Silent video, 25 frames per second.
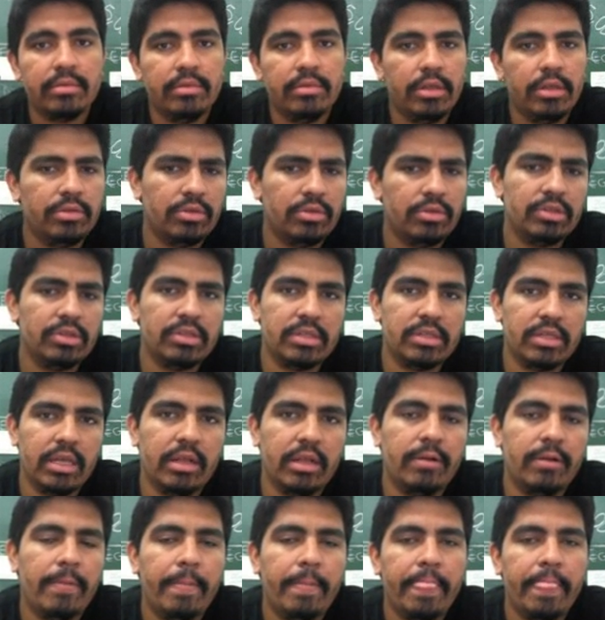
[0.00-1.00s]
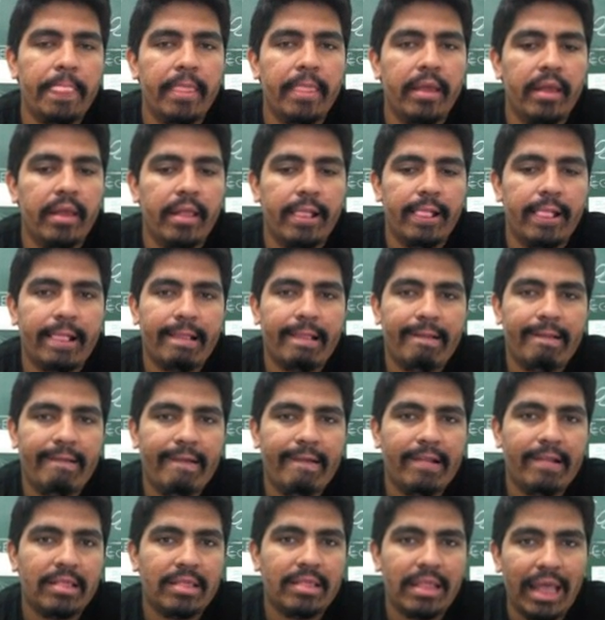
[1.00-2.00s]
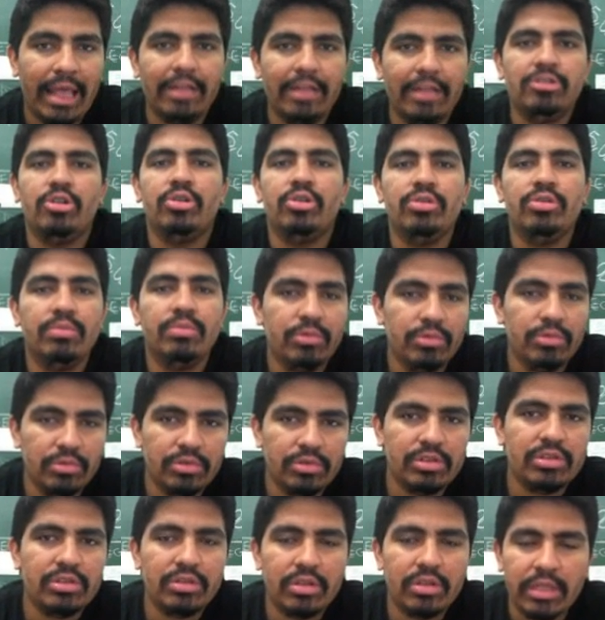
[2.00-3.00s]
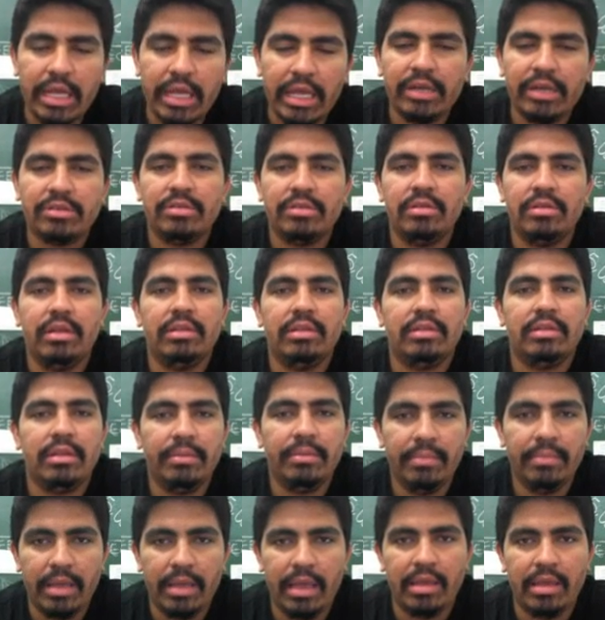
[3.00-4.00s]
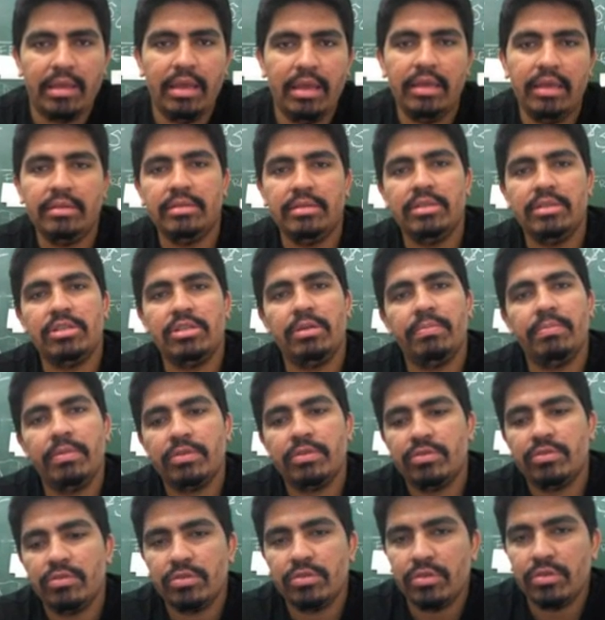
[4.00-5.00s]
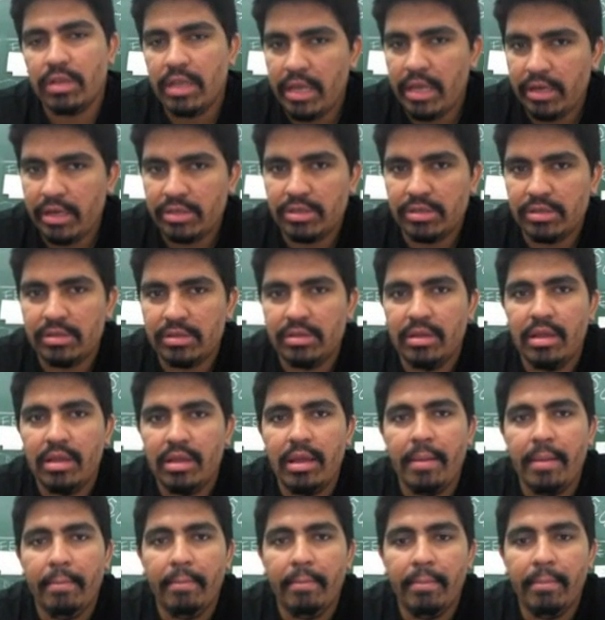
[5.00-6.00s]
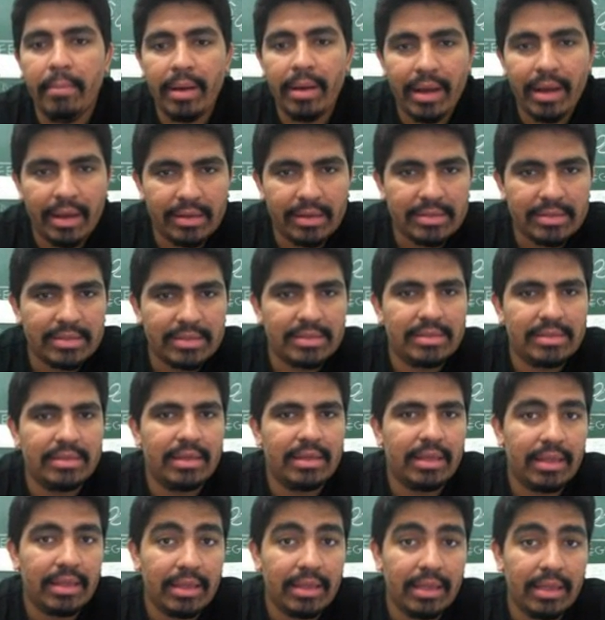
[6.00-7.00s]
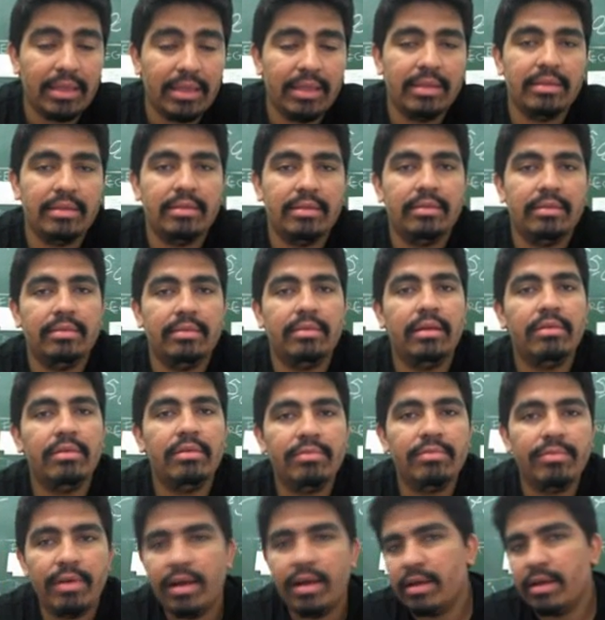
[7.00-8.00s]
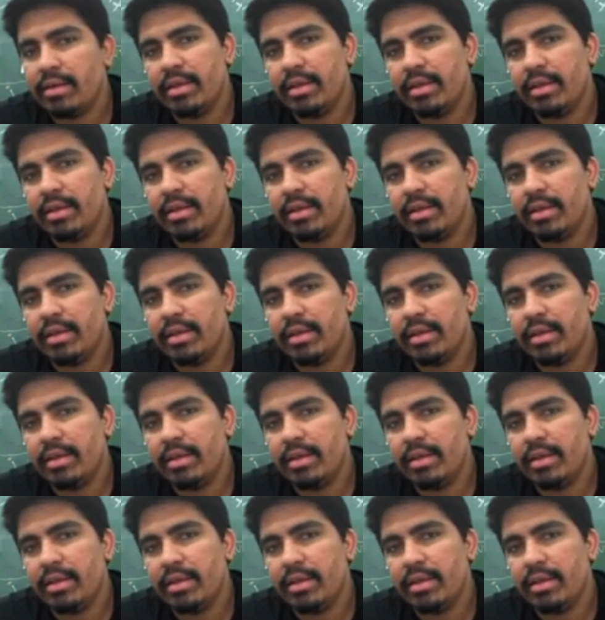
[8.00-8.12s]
Não estou dizendo que é todo mundo desonesto também, existem pessoas honestas, mas que não vá